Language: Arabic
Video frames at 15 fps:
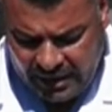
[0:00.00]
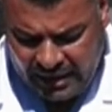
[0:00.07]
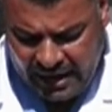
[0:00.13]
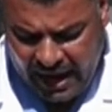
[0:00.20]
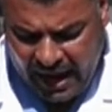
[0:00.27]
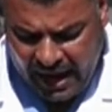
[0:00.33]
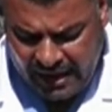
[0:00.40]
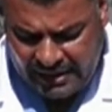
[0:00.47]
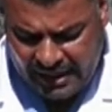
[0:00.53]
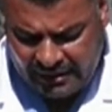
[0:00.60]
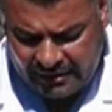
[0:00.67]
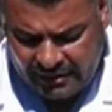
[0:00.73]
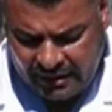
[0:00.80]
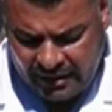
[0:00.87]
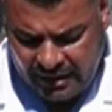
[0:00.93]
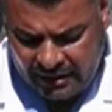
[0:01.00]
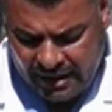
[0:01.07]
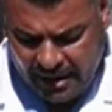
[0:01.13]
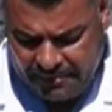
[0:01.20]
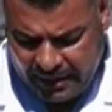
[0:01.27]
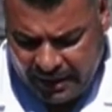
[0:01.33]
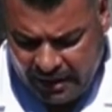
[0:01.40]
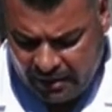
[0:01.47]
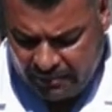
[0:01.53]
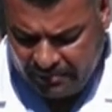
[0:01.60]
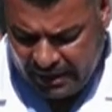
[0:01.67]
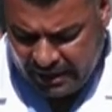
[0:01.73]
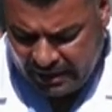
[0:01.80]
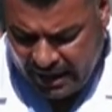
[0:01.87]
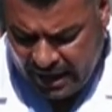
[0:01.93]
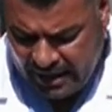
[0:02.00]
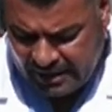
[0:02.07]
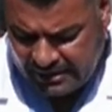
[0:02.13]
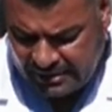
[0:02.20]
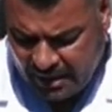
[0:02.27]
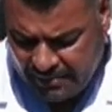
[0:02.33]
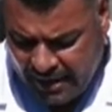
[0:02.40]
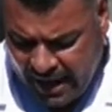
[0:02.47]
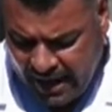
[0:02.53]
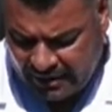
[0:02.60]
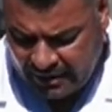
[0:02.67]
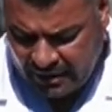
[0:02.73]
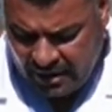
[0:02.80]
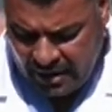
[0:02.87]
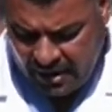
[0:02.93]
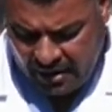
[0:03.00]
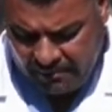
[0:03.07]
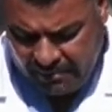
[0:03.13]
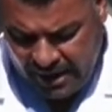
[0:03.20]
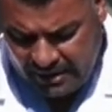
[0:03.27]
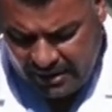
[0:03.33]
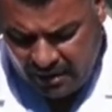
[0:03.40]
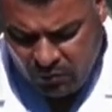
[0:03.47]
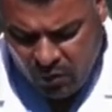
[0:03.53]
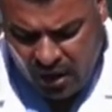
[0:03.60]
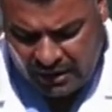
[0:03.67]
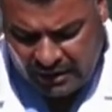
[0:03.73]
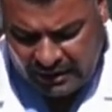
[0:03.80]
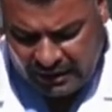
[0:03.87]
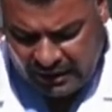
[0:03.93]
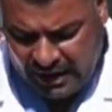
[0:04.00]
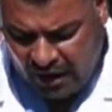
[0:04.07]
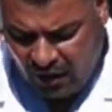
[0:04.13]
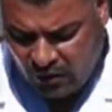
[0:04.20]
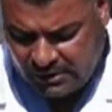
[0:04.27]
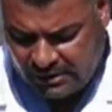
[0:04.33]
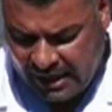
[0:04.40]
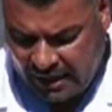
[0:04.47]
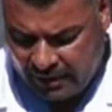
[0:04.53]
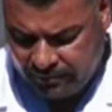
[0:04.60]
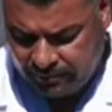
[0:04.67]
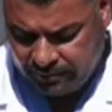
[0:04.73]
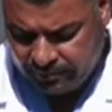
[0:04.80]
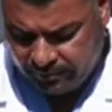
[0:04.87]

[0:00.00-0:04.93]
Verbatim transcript: إلى عدد كبير من الإصابات بين المواطنين العزل